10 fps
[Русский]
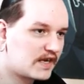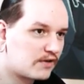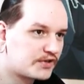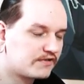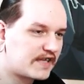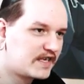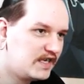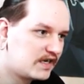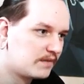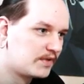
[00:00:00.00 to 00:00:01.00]
И, короче, вот
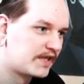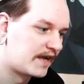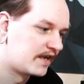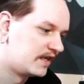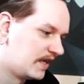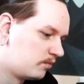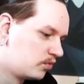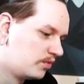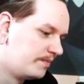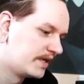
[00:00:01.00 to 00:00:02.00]
такие комментарии я
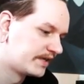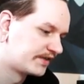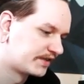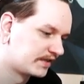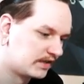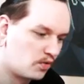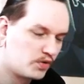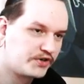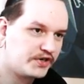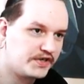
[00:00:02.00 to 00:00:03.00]
буду без э,
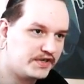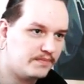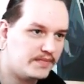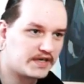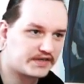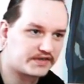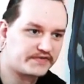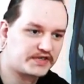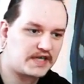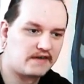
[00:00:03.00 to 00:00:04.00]
очереди, без
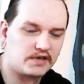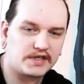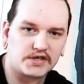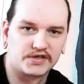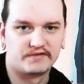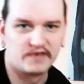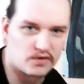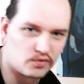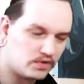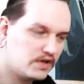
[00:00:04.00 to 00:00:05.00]
вставок даже
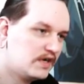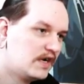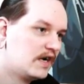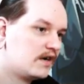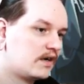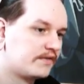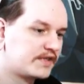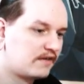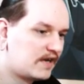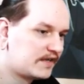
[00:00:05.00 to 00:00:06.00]
сверху э,
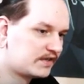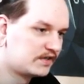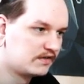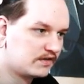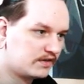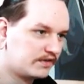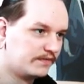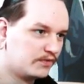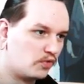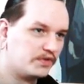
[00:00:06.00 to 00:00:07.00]
вставлять. Э,
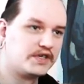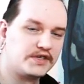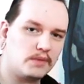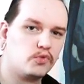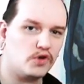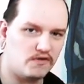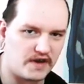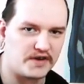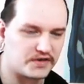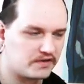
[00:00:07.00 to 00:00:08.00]
ну, естественно, я буду
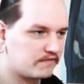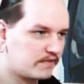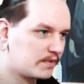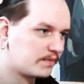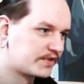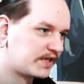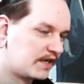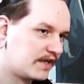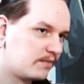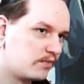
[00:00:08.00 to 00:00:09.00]
говорить, что это вы мне
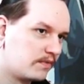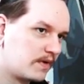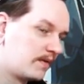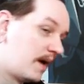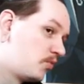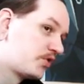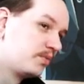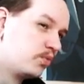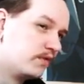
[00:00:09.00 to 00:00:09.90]
написали, да, а может,